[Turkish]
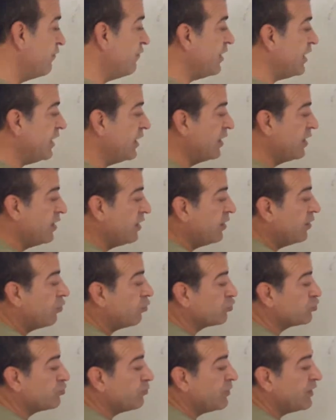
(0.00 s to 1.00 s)
ve
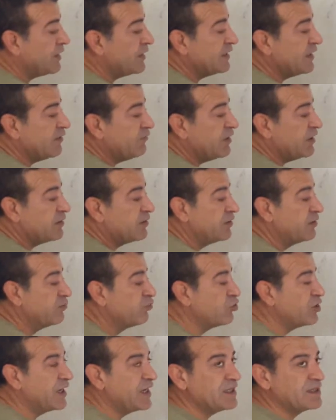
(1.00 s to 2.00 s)
Osmanlı
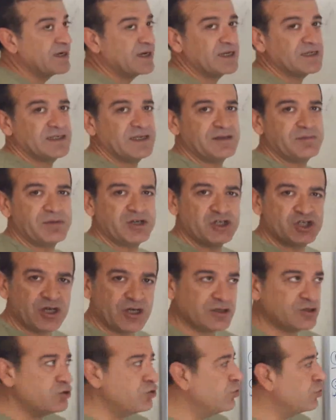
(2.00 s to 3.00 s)
Devleti'nin buna itiraz etme
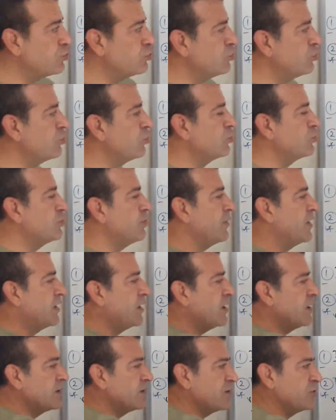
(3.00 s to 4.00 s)
şansı yok. Çünkü
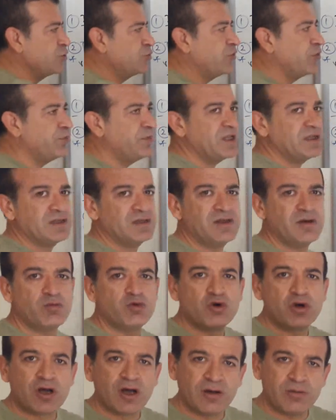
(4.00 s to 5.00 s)
Osmanlı Antlaşma
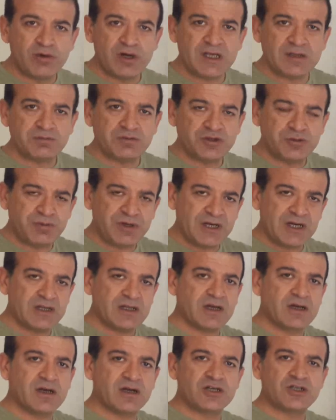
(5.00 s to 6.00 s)
metninde bunu kabul etmiş. Bir
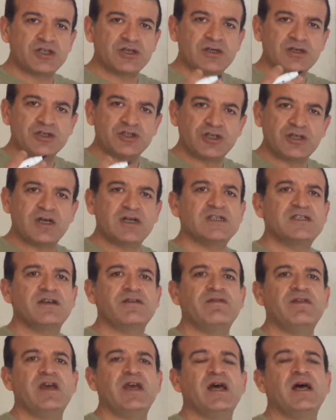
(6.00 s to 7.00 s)
yerde karışıklık
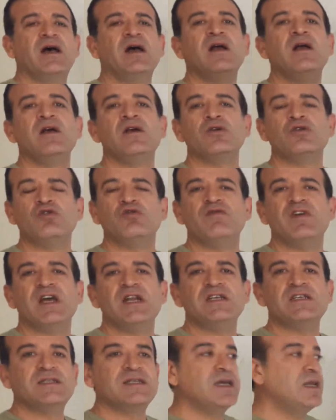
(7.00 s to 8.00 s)
çıkarsa veya
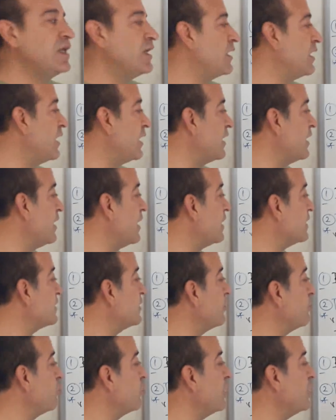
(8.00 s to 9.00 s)
güvenliğiniz tehlikeye
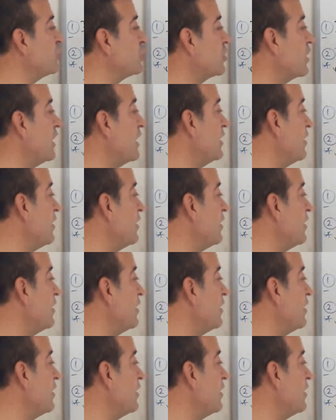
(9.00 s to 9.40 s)
girerse burayı işgal